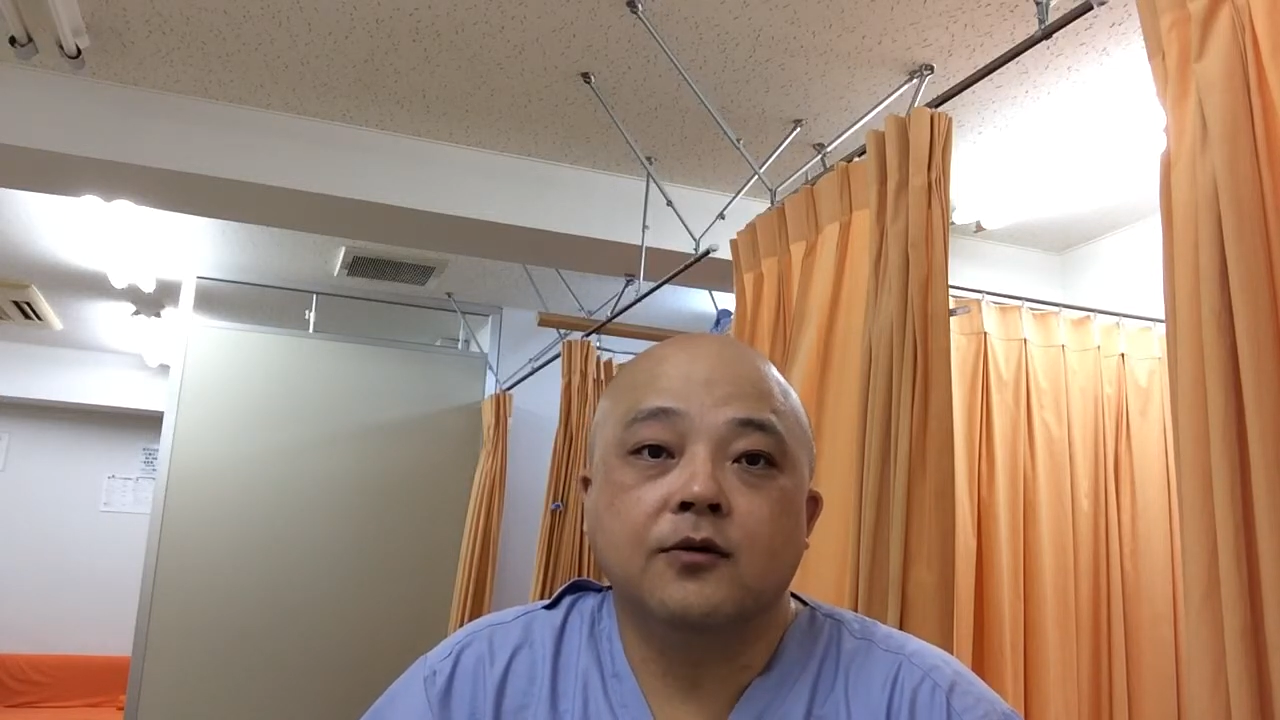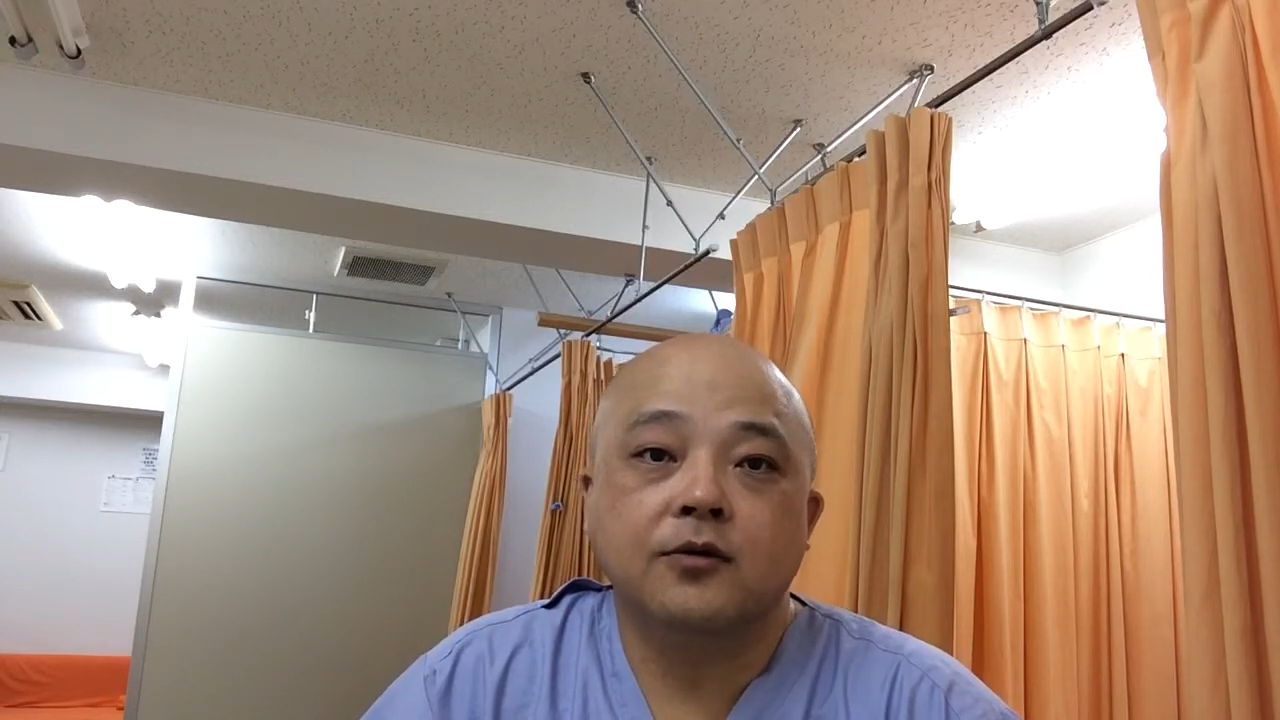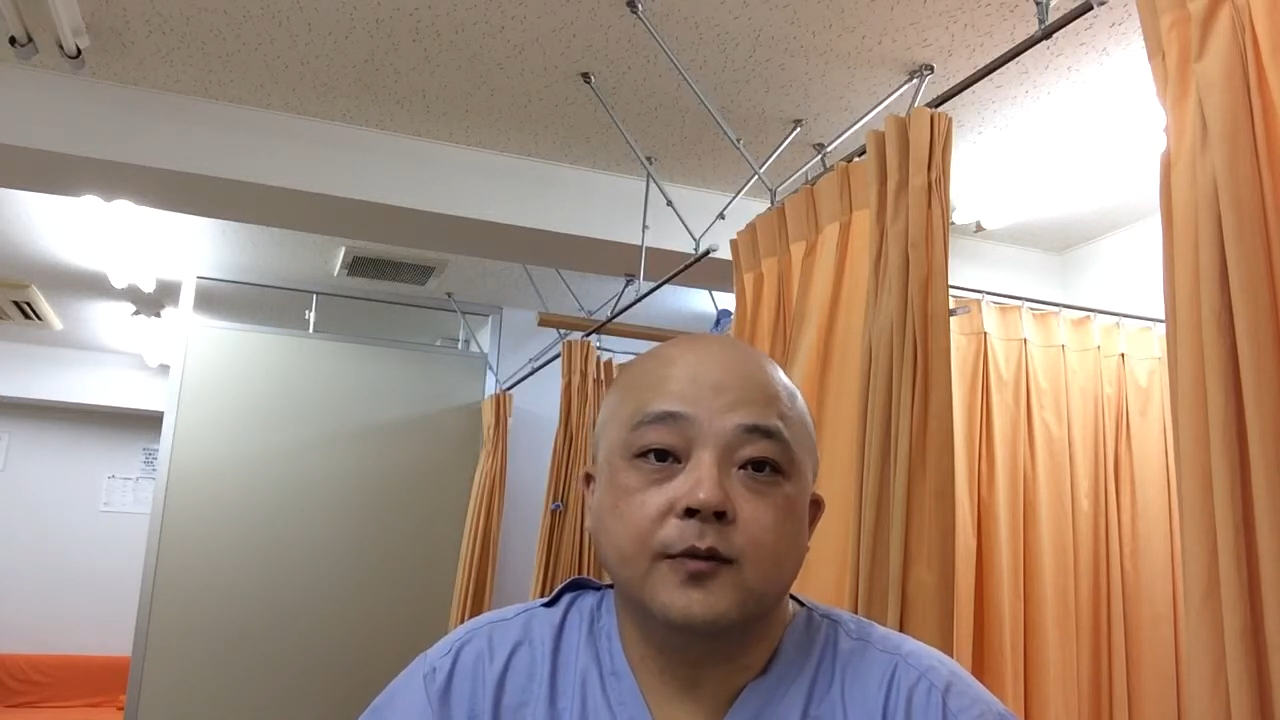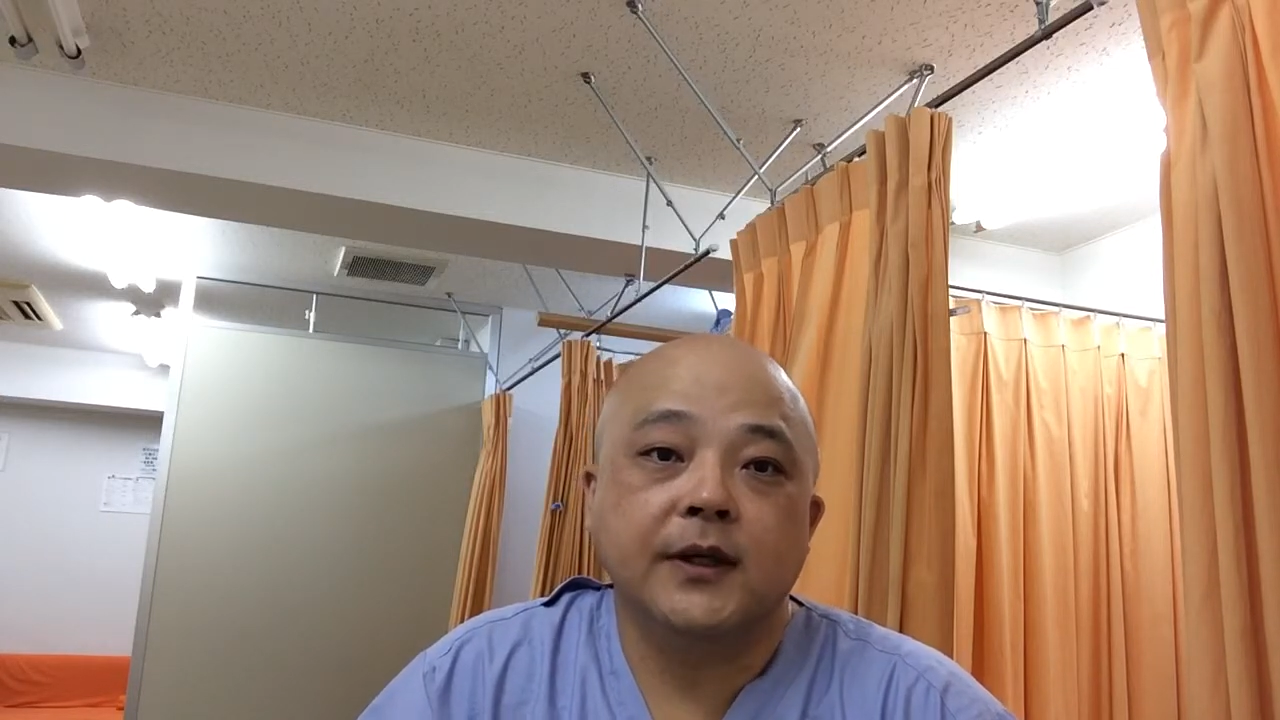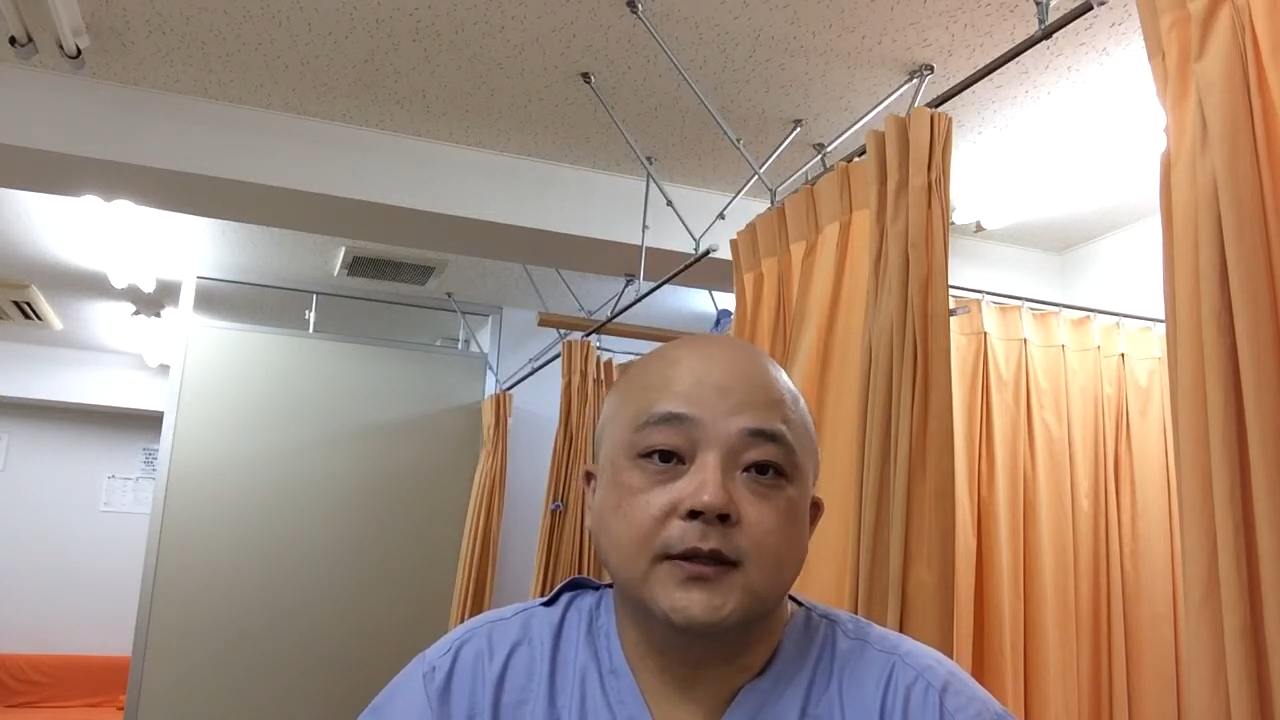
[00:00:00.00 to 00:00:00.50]

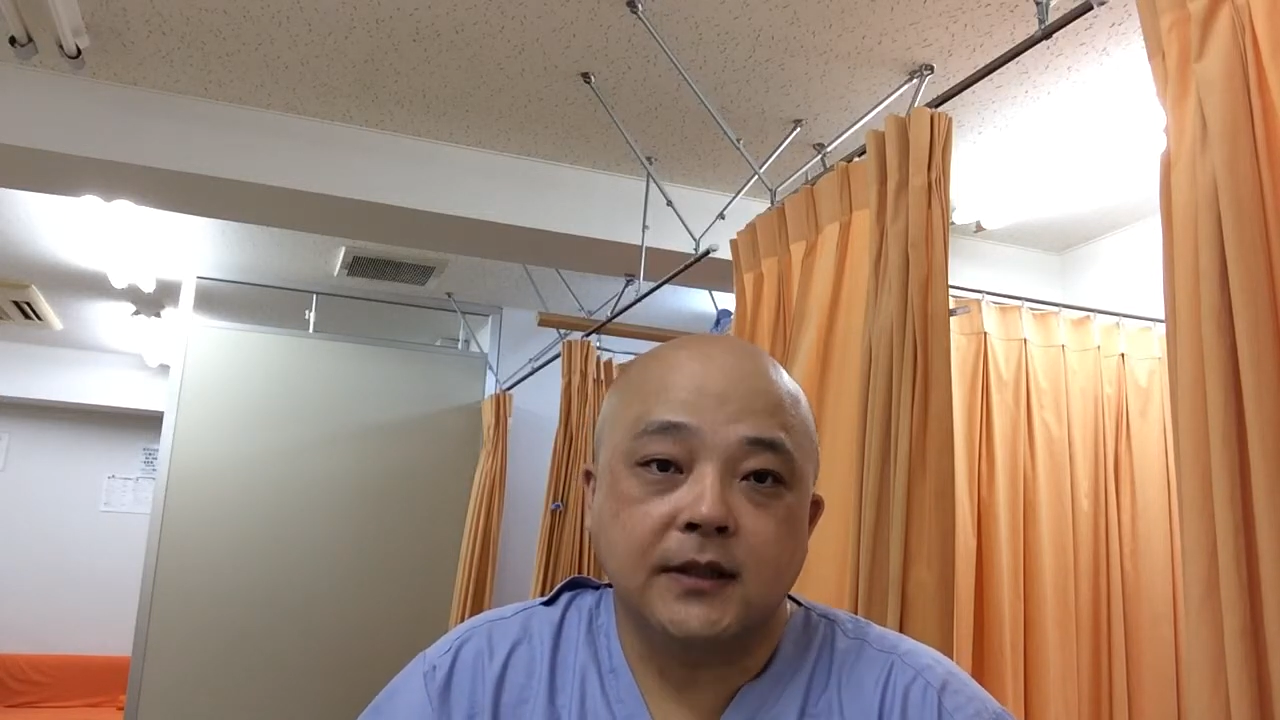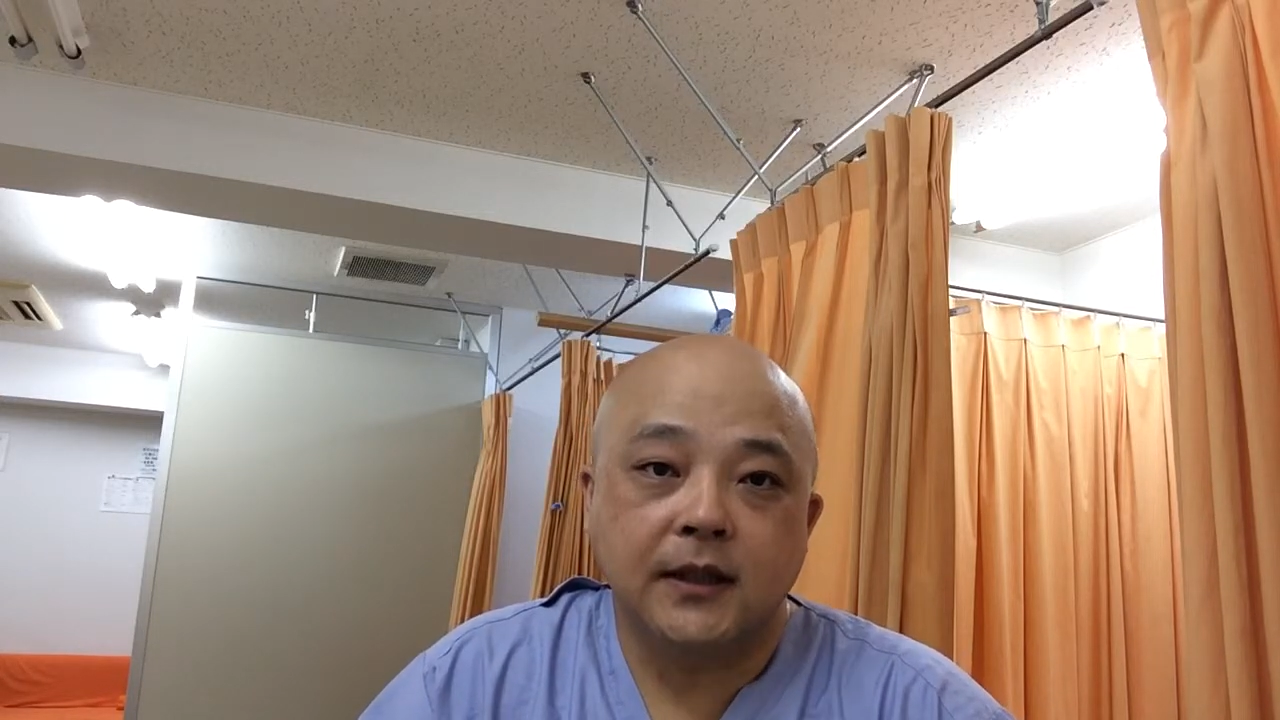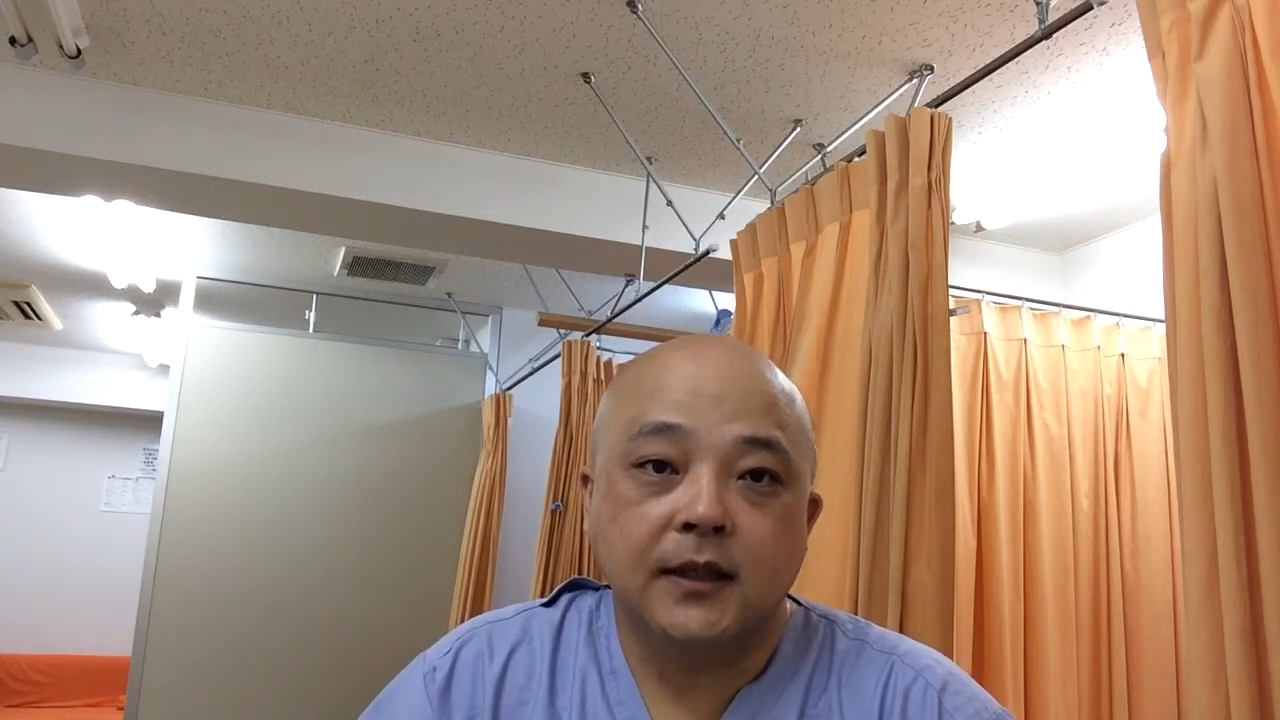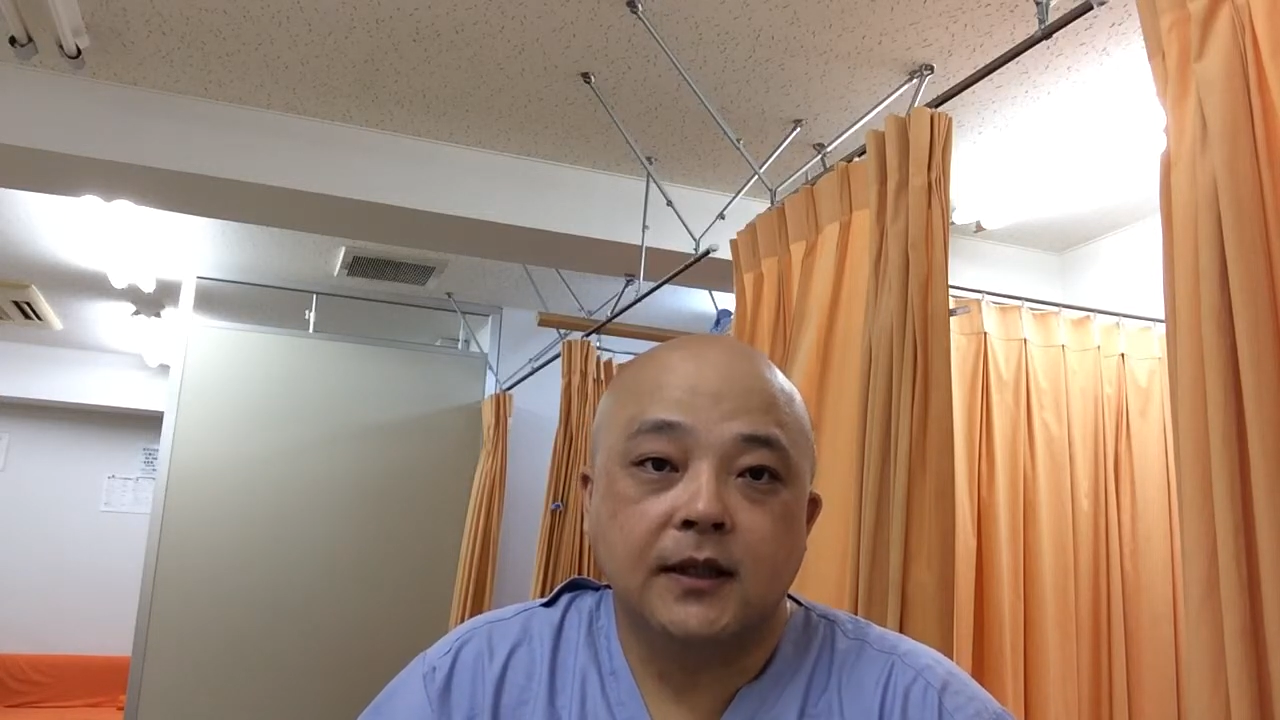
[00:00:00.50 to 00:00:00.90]
組み合わせ